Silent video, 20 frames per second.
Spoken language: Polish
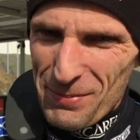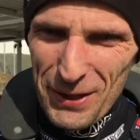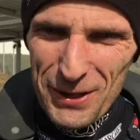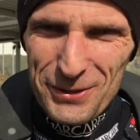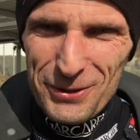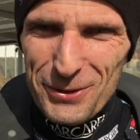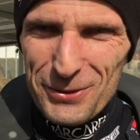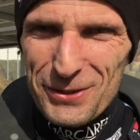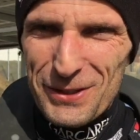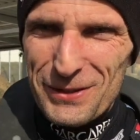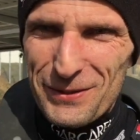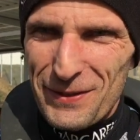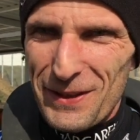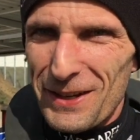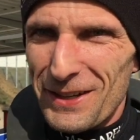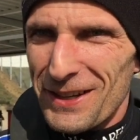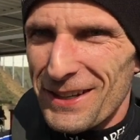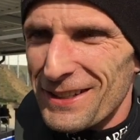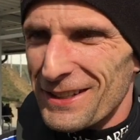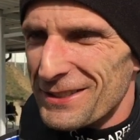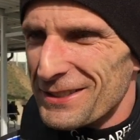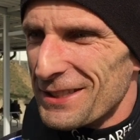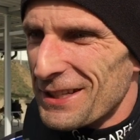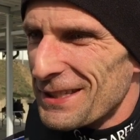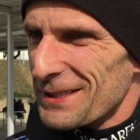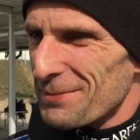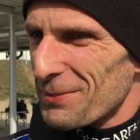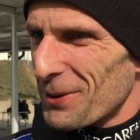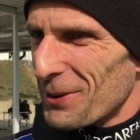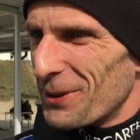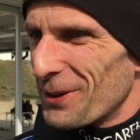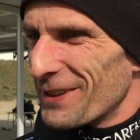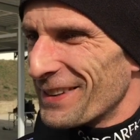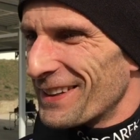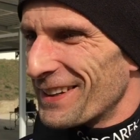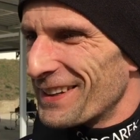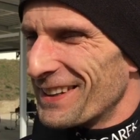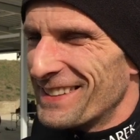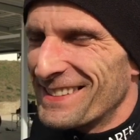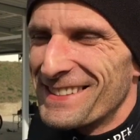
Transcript: Prędkość jest wielka, także na spokojnie.